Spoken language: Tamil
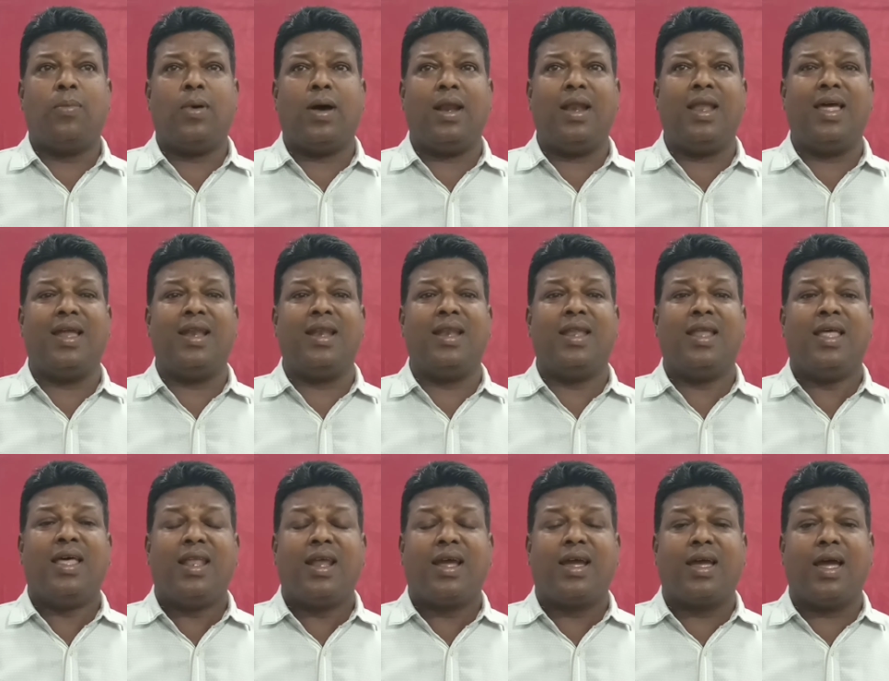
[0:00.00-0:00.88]
பல
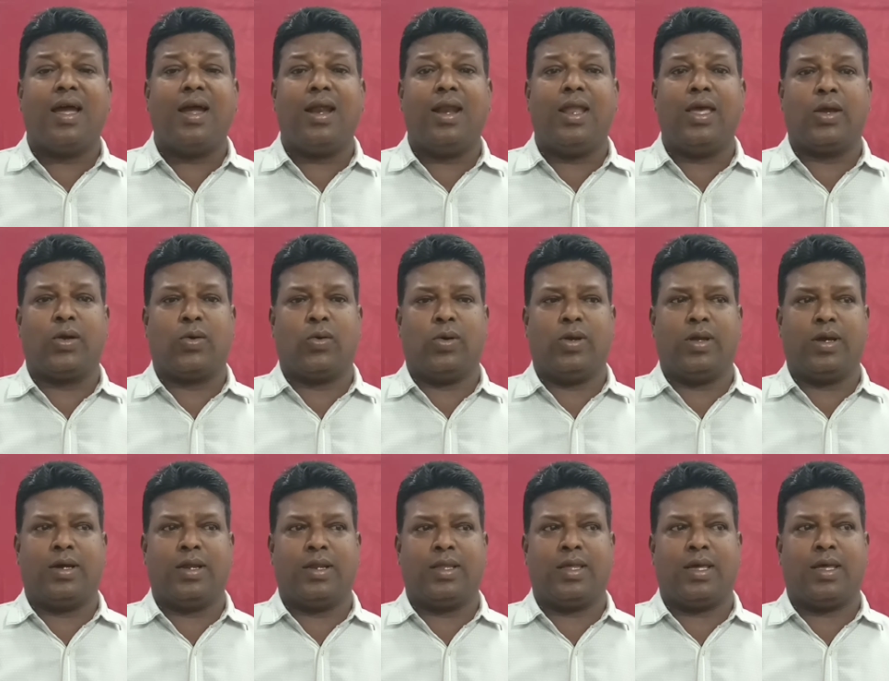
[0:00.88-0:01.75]
நெருக்கங்களை
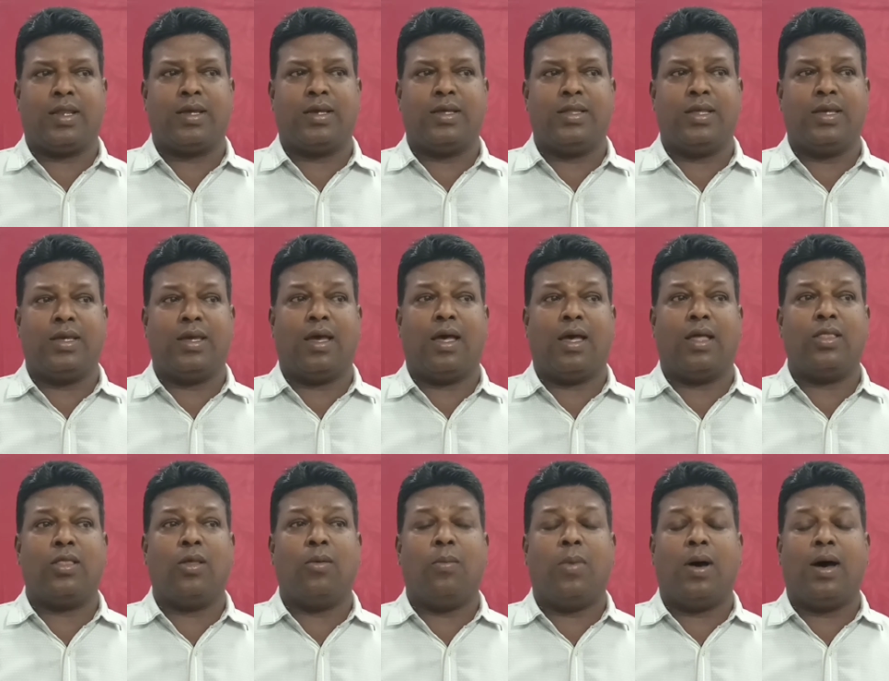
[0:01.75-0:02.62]
கொடுக்கிறதா இருக்குது
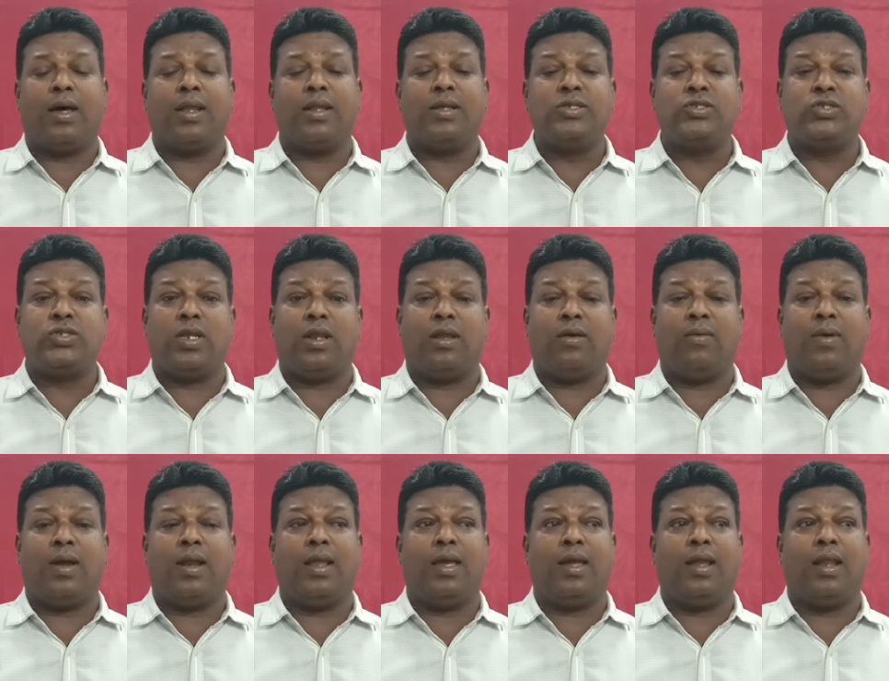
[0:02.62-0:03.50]
அந்த பாரம் சில
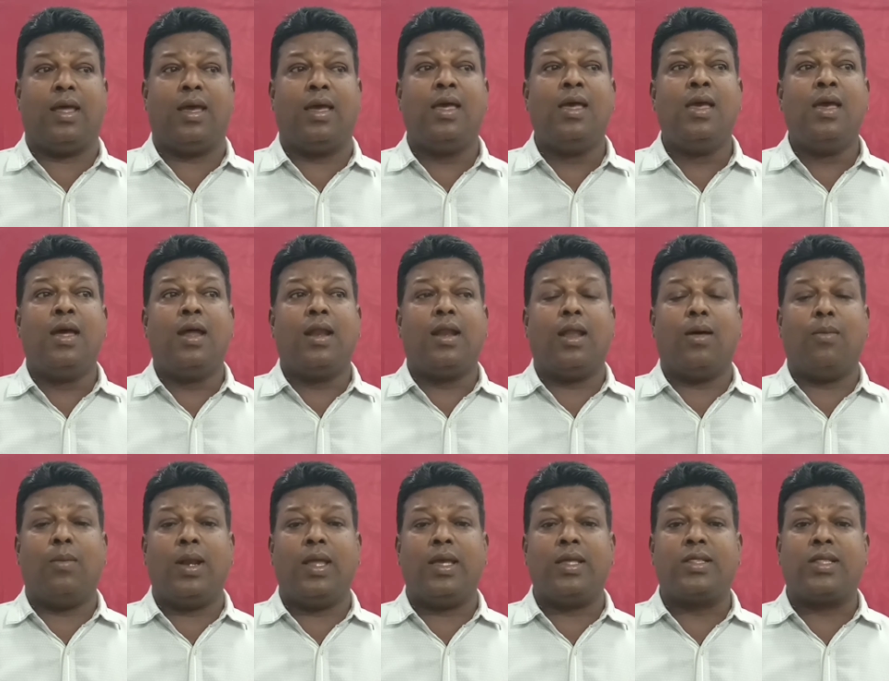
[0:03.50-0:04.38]
வேலையில்
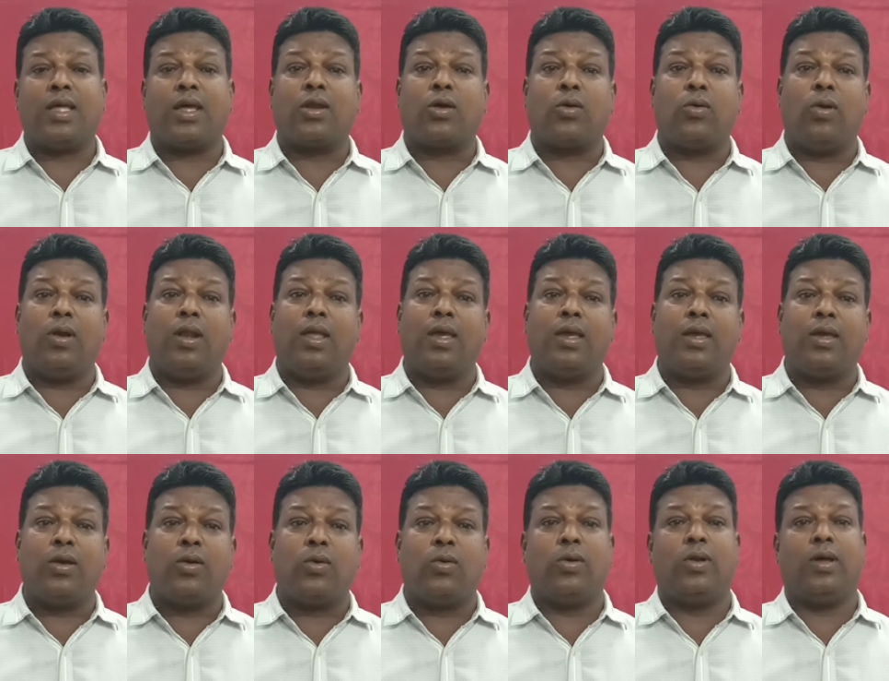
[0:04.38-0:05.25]
நம்முடைய
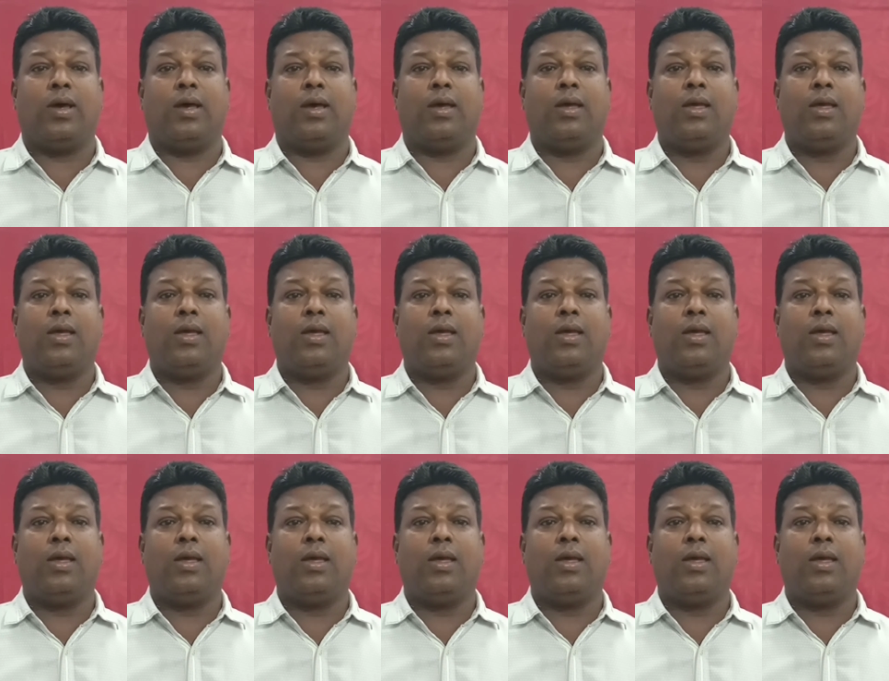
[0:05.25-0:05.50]
தற்கொலைக்கு கூட